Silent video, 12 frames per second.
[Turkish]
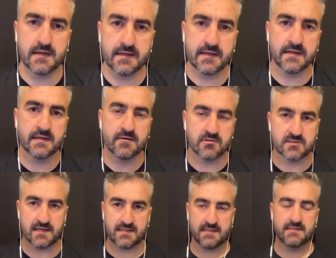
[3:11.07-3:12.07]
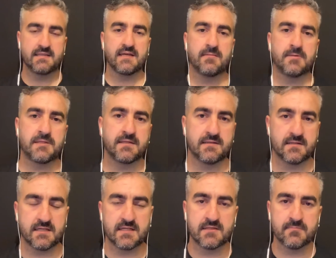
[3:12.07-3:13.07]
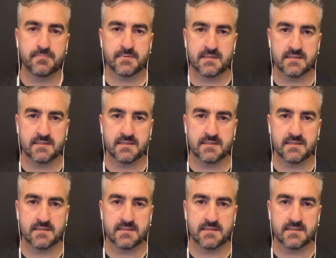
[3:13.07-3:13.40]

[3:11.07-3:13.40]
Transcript: e, özellikle Diabete'nin de gidip